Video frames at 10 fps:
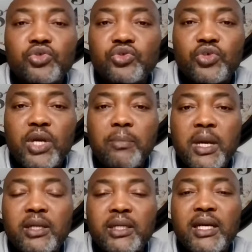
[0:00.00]
ce ne sera
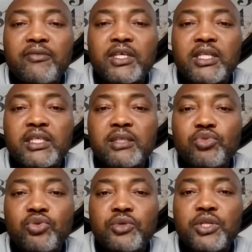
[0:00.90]
pas le cas avec les
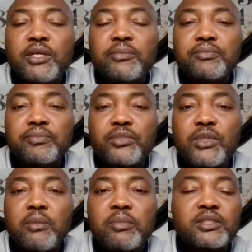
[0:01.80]
crypto-monnaies
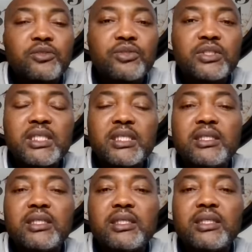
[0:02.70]
parce que
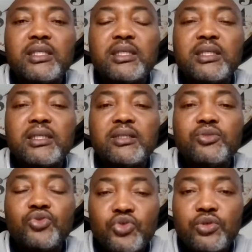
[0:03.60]
c'est
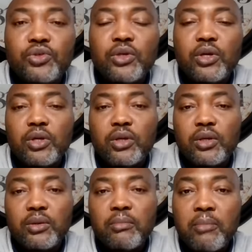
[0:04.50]
une
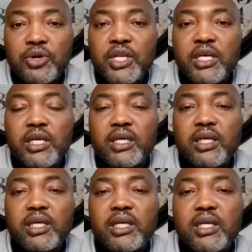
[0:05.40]
monnaie
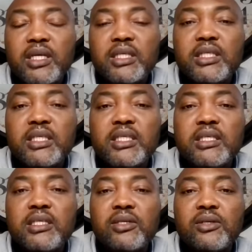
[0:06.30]

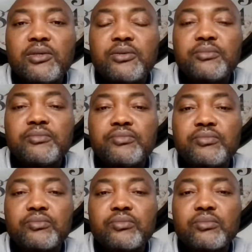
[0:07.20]
qui, euh,
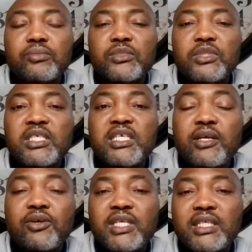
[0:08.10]

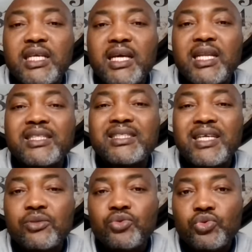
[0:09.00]
qui est connectée à la
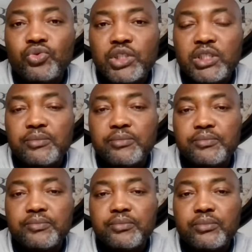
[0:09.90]
technologie.
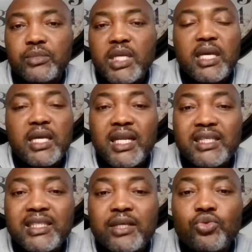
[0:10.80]
Et
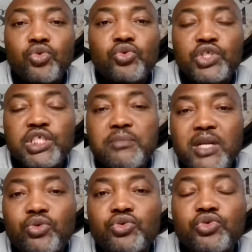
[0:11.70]
la technologie,
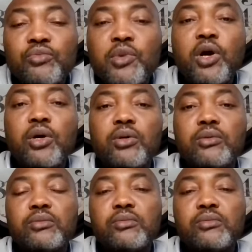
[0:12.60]
malheureusement,